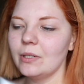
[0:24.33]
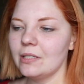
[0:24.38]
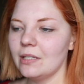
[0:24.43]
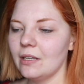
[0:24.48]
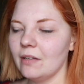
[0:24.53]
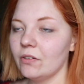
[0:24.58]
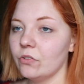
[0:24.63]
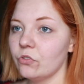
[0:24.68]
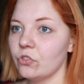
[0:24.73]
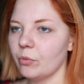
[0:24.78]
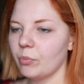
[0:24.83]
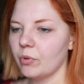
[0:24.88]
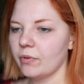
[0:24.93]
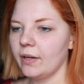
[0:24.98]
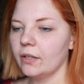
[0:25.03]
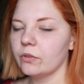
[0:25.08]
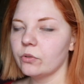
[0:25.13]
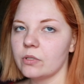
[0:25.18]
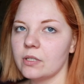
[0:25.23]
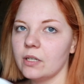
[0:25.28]
Questi li avevo già
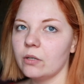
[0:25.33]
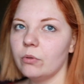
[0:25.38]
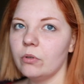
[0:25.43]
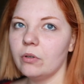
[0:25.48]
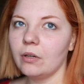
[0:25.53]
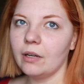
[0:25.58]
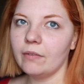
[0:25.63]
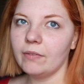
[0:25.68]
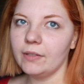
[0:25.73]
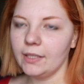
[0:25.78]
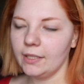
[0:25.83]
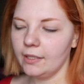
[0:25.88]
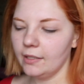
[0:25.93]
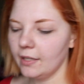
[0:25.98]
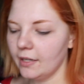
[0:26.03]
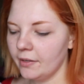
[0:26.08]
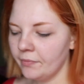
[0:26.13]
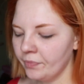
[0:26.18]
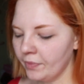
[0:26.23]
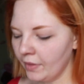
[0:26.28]
provato, sia quello alla
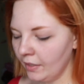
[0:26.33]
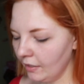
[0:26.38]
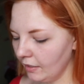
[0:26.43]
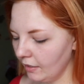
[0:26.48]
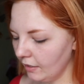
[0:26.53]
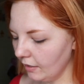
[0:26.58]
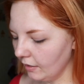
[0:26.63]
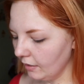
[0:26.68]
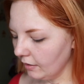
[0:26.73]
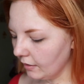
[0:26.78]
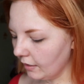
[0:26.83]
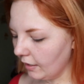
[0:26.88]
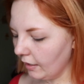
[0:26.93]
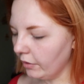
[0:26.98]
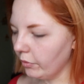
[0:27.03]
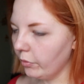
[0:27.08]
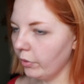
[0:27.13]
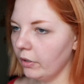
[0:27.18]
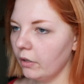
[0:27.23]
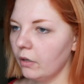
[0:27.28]
vaniglia
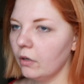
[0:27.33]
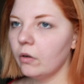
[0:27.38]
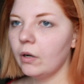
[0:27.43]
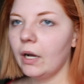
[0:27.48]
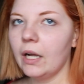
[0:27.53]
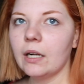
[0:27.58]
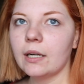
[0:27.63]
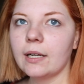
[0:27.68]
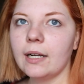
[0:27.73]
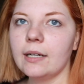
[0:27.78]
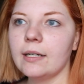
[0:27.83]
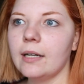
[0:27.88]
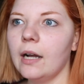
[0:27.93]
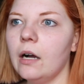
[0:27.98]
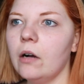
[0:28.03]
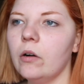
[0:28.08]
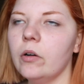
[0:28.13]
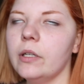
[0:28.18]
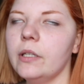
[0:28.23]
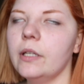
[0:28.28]
che quello al
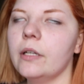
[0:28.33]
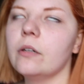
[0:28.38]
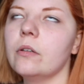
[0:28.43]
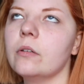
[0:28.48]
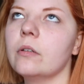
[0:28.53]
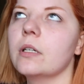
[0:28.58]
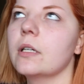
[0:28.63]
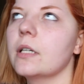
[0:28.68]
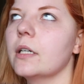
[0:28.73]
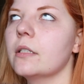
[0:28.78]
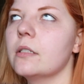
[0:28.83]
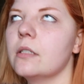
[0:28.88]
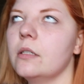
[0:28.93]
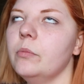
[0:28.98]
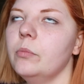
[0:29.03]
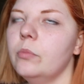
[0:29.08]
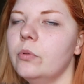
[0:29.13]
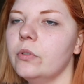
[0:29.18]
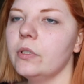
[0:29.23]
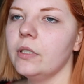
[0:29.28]
cacao ed erano
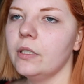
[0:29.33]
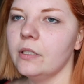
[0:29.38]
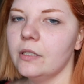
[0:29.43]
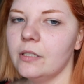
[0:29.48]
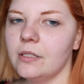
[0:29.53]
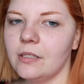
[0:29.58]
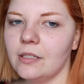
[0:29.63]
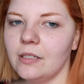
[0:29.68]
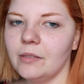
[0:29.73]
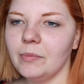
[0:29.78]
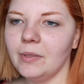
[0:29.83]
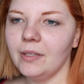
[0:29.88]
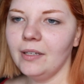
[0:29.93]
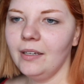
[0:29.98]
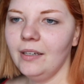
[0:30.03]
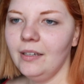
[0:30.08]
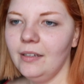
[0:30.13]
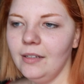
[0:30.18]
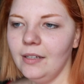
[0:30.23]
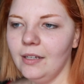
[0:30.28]
ragazzi
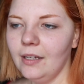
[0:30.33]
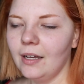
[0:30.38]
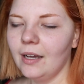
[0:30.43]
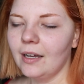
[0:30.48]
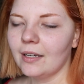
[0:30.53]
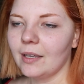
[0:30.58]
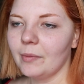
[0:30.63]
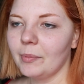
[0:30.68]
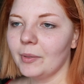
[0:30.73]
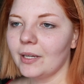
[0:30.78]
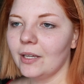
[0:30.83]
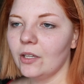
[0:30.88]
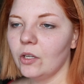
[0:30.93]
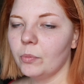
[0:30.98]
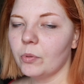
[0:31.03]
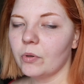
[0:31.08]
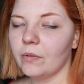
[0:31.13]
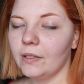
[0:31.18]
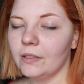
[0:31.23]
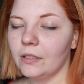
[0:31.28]
buonissimi anche perché
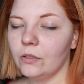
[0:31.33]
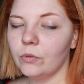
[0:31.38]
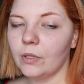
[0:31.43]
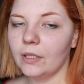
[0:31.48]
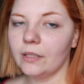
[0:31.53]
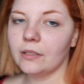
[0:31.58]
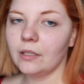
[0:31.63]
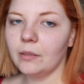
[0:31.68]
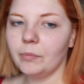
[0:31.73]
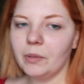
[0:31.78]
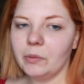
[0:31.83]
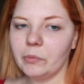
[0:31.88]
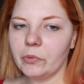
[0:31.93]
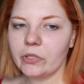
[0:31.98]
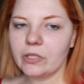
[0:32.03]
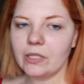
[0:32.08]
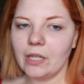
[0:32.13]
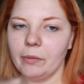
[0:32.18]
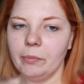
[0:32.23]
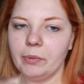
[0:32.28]
li ho provati durante il
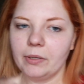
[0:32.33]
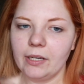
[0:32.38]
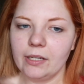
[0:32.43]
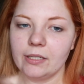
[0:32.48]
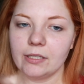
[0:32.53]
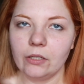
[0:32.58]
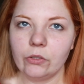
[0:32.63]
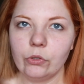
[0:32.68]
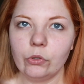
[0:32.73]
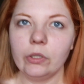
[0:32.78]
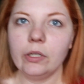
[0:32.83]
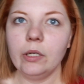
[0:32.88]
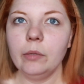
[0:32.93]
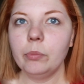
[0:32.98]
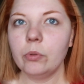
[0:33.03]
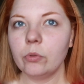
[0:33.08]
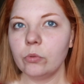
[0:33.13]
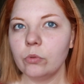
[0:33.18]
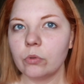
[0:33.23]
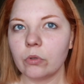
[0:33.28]
primo step che è stato
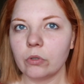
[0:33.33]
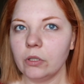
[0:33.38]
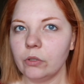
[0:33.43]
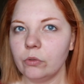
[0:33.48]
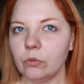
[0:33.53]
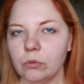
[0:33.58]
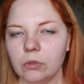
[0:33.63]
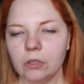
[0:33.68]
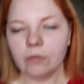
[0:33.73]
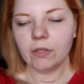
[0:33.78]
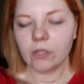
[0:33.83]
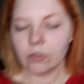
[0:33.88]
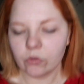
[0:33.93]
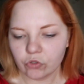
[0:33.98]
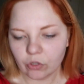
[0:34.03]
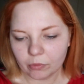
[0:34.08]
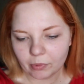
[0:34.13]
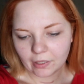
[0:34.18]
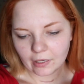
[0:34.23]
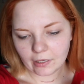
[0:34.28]
il più duro di tutti, ve ne
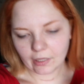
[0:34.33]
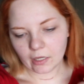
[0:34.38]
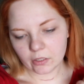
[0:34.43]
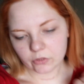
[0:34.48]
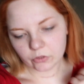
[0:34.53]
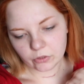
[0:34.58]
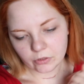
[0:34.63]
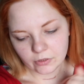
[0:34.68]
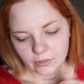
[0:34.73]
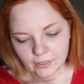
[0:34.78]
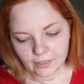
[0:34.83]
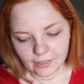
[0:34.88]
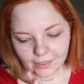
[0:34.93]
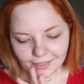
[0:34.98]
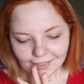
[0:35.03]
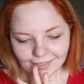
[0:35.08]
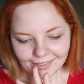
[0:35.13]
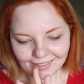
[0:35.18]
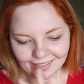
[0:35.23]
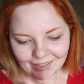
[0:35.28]
ho già parlato
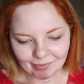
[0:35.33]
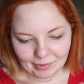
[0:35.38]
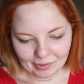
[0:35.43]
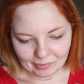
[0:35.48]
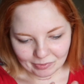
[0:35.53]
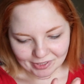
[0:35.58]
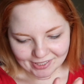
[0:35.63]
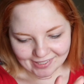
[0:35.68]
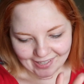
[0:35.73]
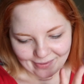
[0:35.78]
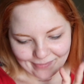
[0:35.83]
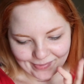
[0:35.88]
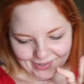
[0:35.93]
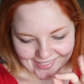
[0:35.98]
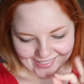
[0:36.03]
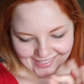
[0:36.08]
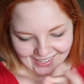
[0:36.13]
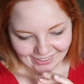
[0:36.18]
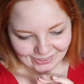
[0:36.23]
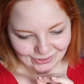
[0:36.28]
il primo
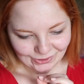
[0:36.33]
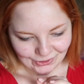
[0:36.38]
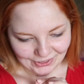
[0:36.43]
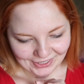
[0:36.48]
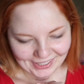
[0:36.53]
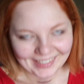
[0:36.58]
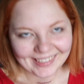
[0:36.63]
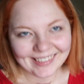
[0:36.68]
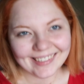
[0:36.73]
step è stato